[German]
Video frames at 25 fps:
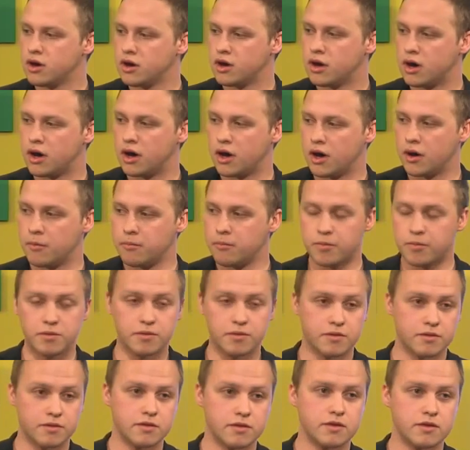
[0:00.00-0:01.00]
Ähm,
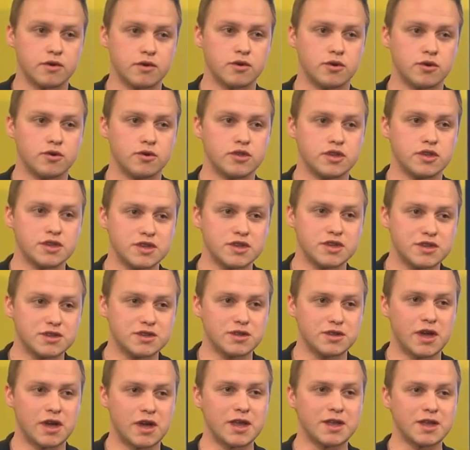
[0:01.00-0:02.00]
und das ist
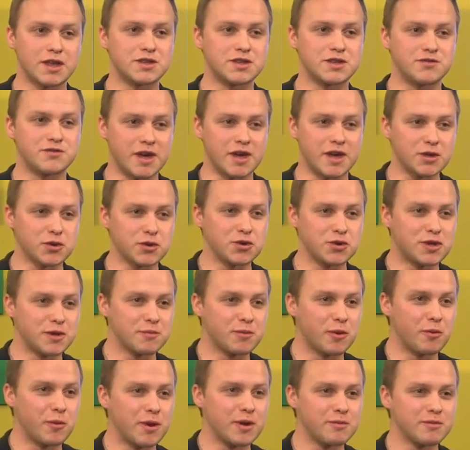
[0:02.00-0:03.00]
eigentlich das zweitgrößte
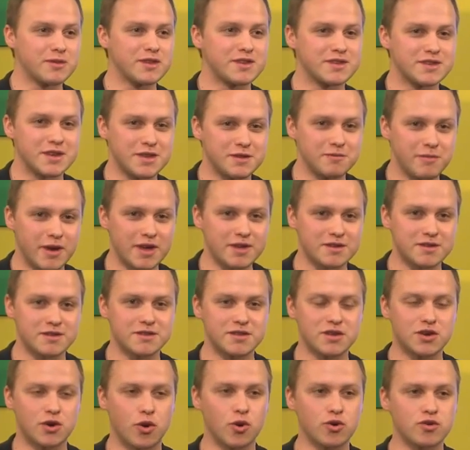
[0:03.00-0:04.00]
Problem, das sind meistens die
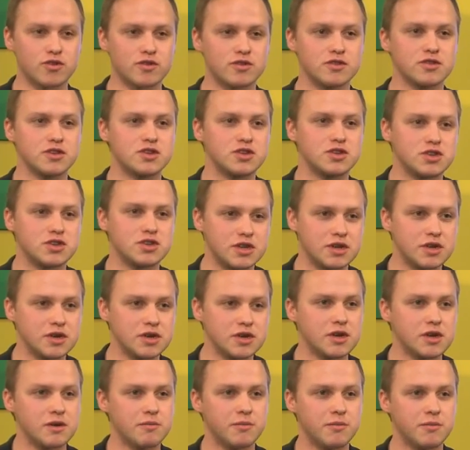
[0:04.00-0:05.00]
Kosten, die entstehen.
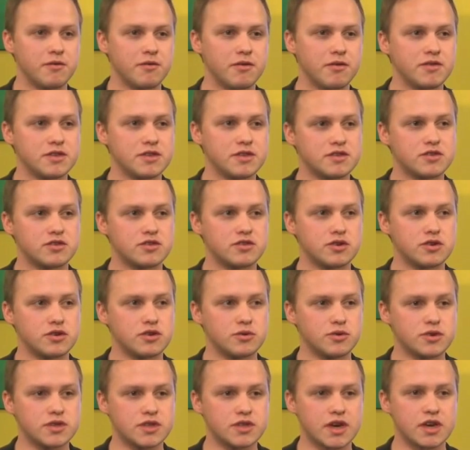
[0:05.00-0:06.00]
Weil wir wissen es da in
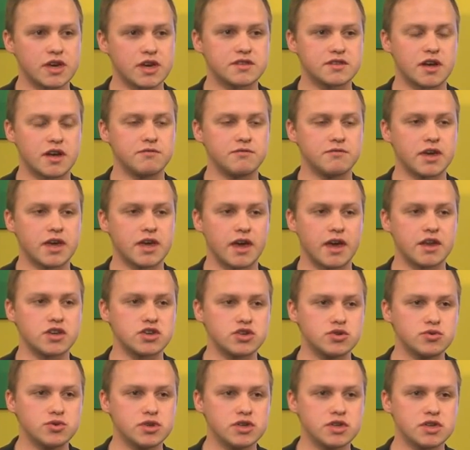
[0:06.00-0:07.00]
Österreich zahlen wir keine
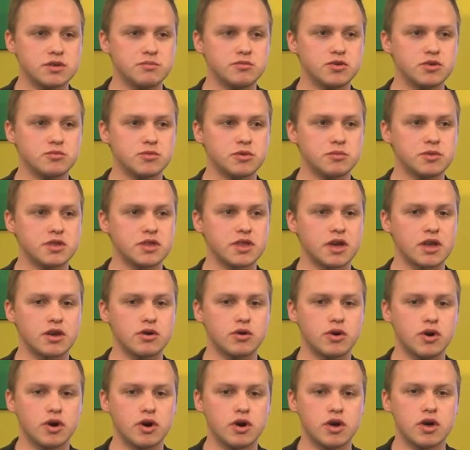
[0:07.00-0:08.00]
Studiengebühren momentan noch.
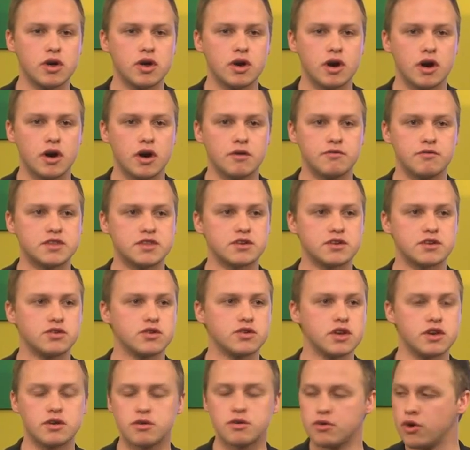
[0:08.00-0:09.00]
Äh, wir zahlen nur
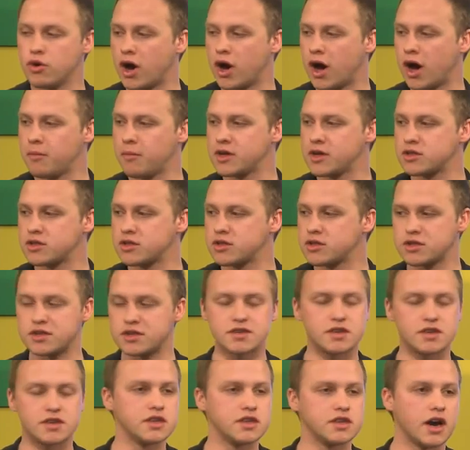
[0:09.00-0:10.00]
den ÖH-Beitrag, das
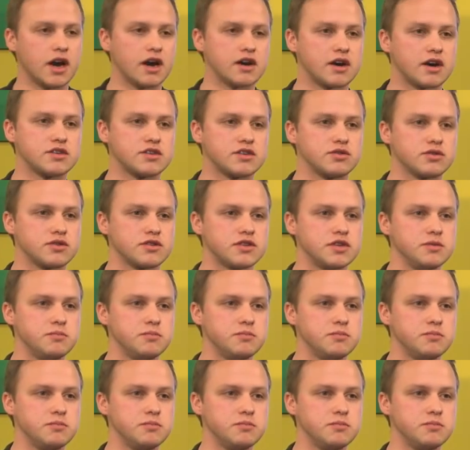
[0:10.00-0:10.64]
sind die 18,70 Euro.